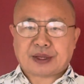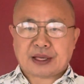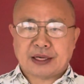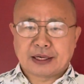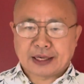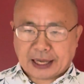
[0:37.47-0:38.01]

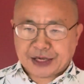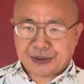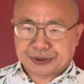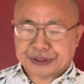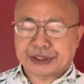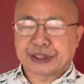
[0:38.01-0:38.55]
呃，还有
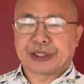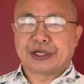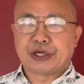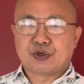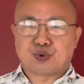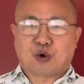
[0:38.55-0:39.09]
这个
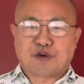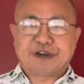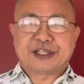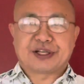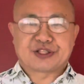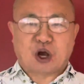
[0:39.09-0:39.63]
所谓
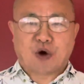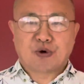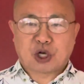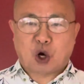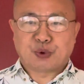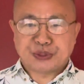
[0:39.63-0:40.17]
的超
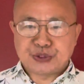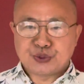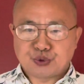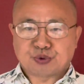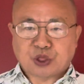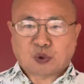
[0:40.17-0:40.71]
高音
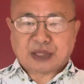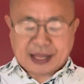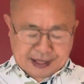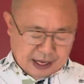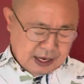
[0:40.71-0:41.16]
速导弹，